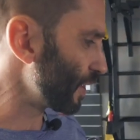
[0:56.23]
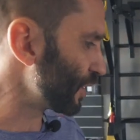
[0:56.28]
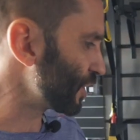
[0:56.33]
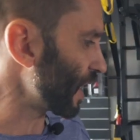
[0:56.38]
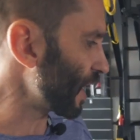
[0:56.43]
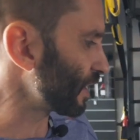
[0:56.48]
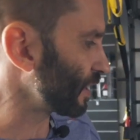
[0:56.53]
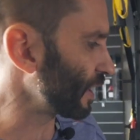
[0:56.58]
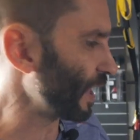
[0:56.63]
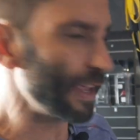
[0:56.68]
que
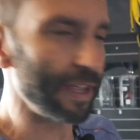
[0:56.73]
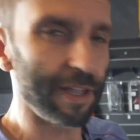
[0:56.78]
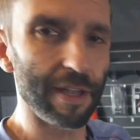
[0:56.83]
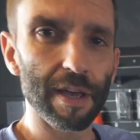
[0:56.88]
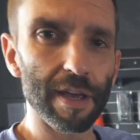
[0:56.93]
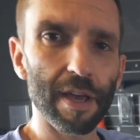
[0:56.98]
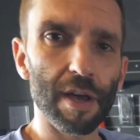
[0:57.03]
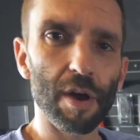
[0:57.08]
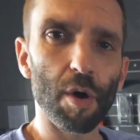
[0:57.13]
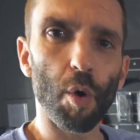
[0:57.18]
já tem
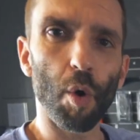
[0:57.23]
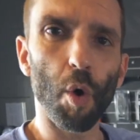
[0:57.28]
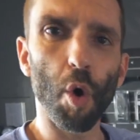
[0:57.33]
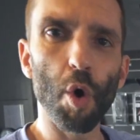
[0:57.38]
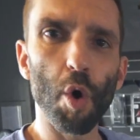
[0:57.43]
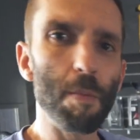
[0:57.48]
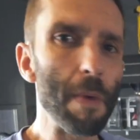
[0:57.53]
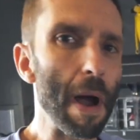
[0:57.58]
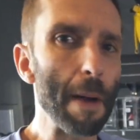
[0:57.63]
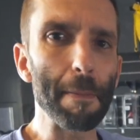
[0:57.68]

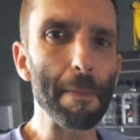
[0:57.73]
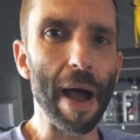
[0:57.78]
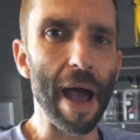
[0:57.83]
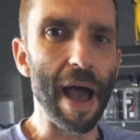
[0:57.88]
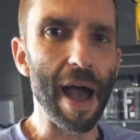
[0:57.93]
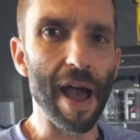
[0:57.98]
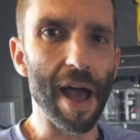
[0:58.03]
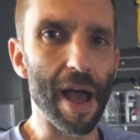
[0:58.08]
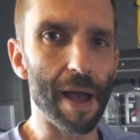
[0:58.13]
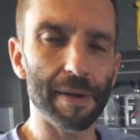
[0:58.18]
ou uma
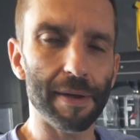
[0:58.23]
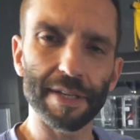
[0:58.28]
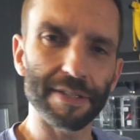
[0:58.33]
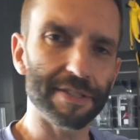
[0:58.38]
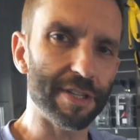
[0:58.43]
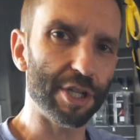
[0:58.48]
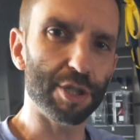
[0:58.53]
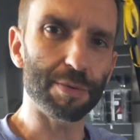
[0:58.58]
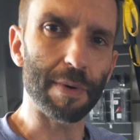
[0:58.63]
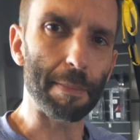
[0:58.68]
barra que
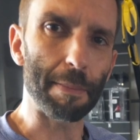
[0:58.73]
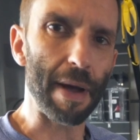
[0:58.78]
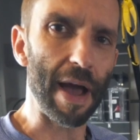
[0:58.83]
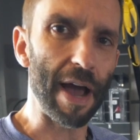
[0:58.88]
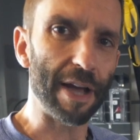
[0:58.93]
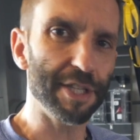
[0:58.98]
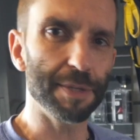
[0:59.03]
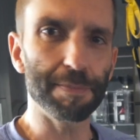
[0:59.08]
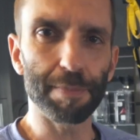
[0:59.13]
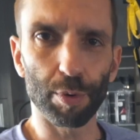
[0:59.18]
seja uma
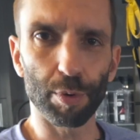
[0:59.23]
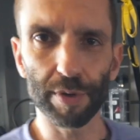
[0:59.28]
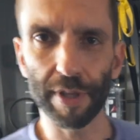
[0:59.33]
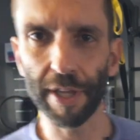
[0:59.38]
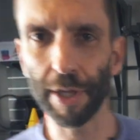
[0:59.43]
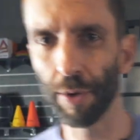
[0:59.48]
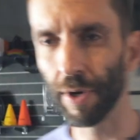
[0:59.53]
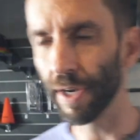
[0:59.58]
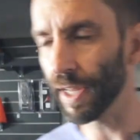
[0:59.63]
barra de ponteira